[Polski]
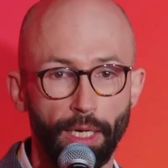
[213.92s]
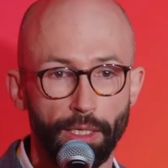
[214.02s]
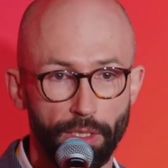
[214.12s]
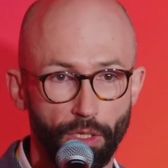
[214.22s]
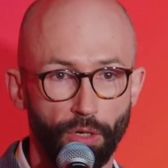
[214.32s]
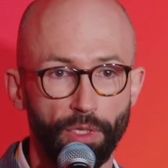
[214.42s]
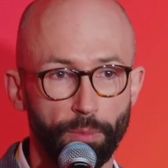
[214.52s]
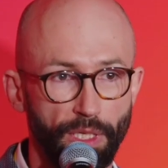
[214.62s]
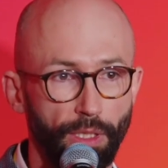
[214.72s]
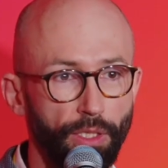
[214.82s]
zdrowie
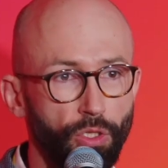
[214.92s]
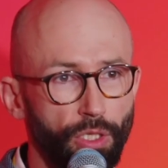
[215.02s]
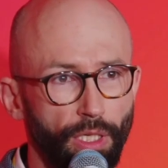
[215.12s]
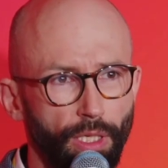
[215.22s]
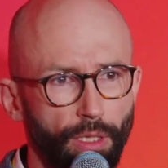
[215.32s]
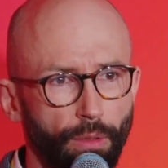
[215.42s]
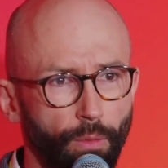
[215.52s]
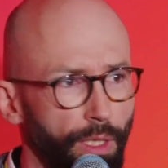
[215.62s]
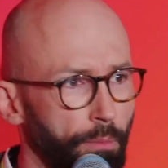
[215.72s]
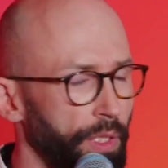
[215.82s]
psychiczne,
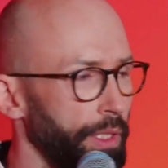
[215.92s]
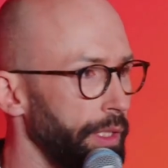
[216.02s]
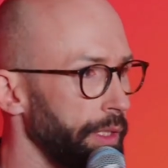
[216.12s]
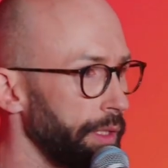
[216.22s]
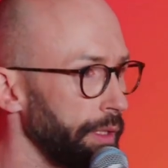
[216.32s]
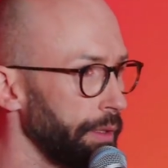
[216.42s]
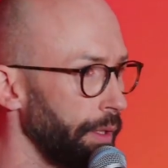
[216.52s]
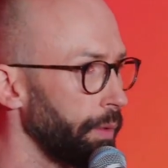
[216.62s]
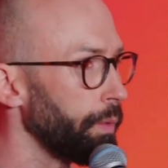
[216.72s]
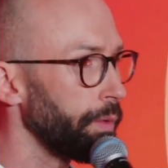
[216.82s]
well-being,
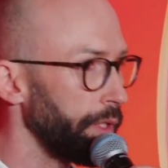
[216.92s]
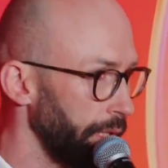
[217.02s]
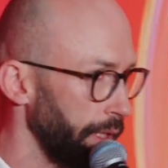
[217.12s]
ogólnie